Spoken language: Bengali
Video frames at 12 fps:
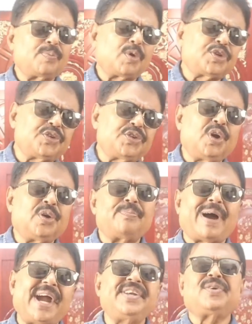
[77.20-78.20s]
প্রযোজক
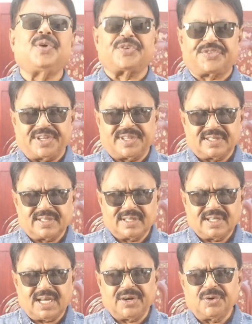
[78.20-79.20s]
মাইন্ড করছেন
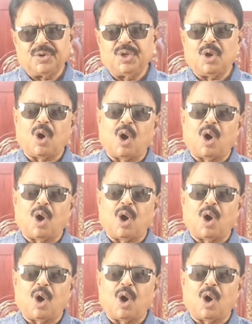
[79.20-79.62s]
কারণ উনি